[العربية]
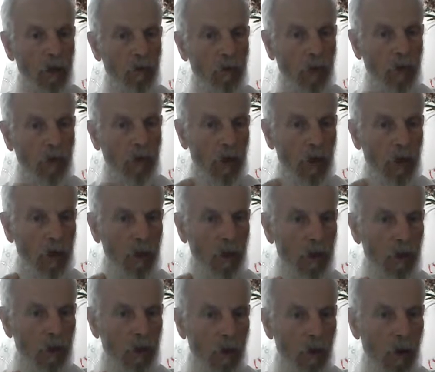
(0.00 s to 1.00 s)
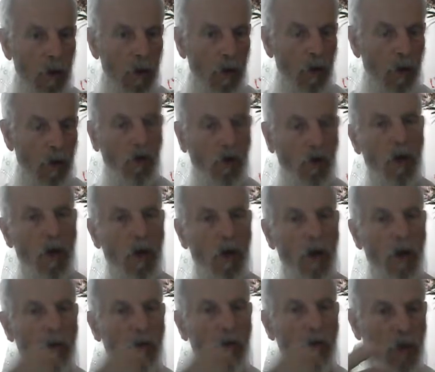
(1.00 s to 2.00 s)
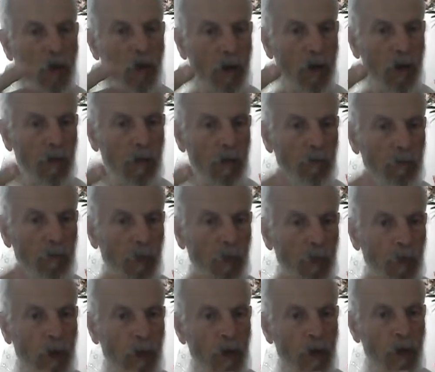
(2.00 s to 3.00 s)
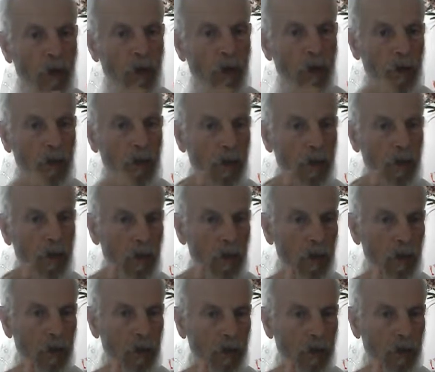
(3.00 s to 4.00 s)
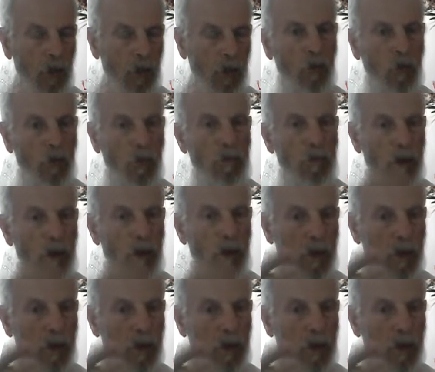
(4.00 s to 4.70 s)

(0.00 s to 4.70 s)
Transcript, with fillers: في الأفران أفران التذويب